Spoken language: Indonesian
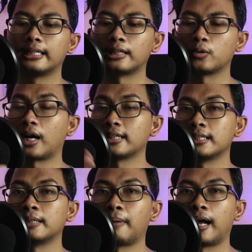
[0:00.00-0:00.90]
dan gue
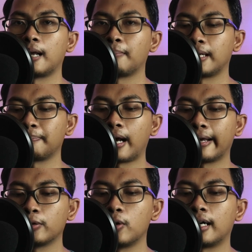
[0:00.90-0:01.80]
kasih pengalaman
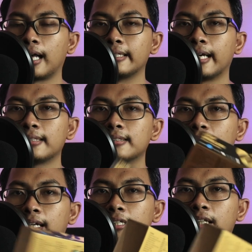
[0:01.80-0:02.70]
pakai gue ke kalian
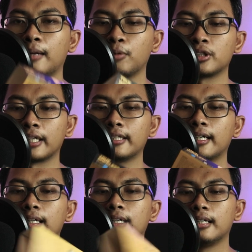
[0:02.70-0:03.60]
sekarang kita unboxing aja